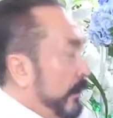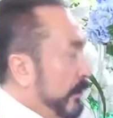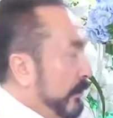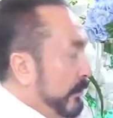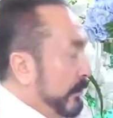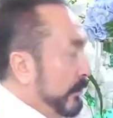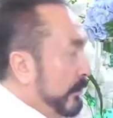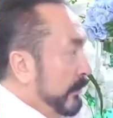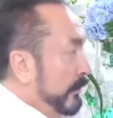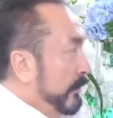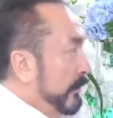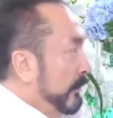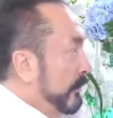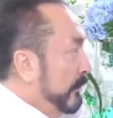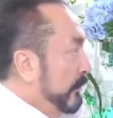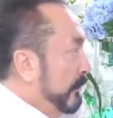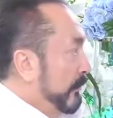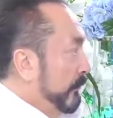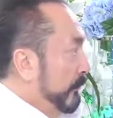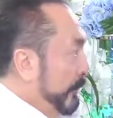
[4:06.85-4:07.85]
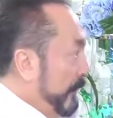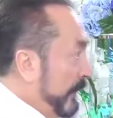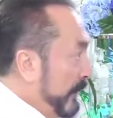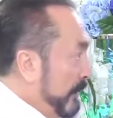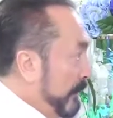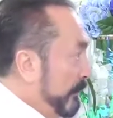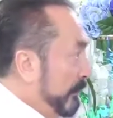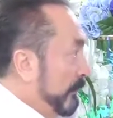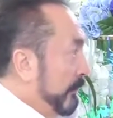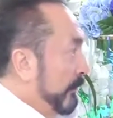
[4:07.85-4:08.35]
Teori,
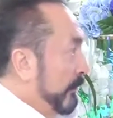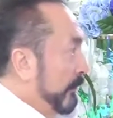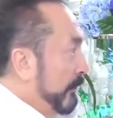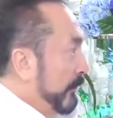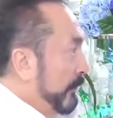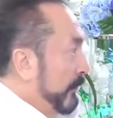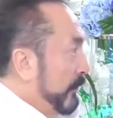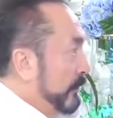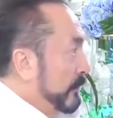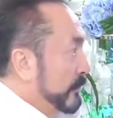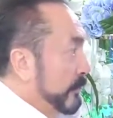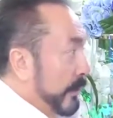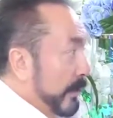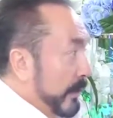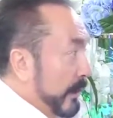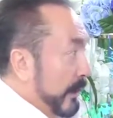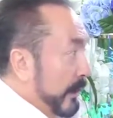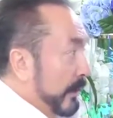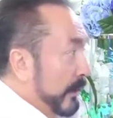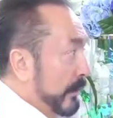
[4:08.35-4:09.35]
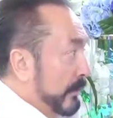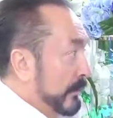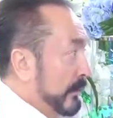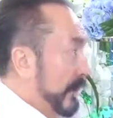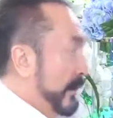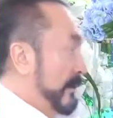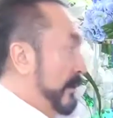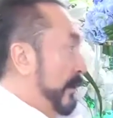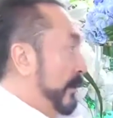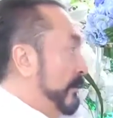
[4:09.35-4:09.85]
bilim, sonra
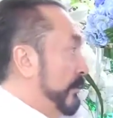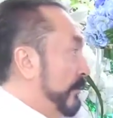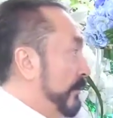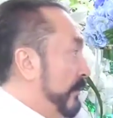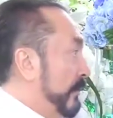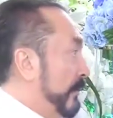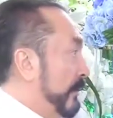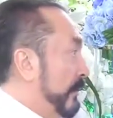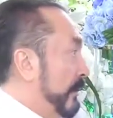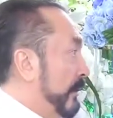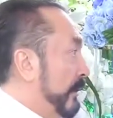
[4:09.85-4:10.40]
tesadüf.